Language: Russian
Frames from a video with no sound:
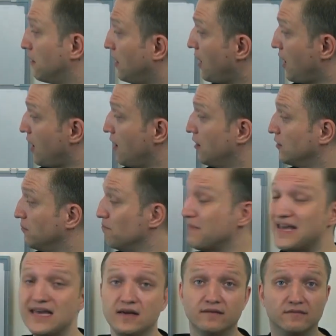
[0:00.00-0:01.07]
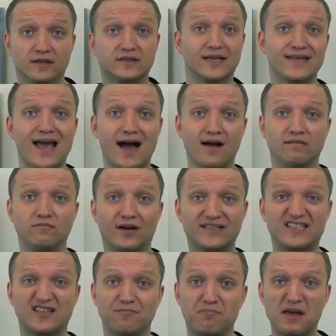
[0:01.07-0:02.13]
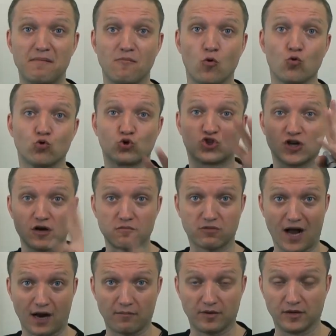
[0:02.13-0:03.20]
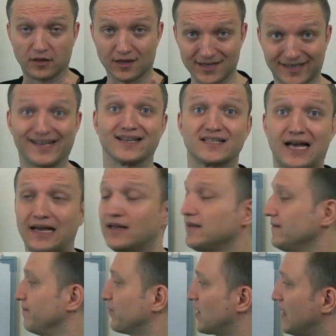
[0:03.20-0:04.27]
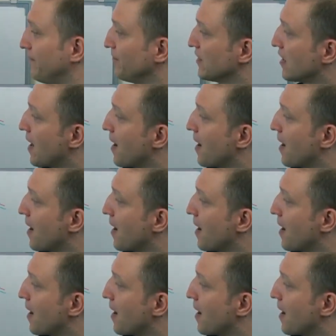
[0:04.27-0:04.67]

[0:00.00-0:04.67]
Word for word: А, me – это я, о себе мы уже как бы рассказали, да?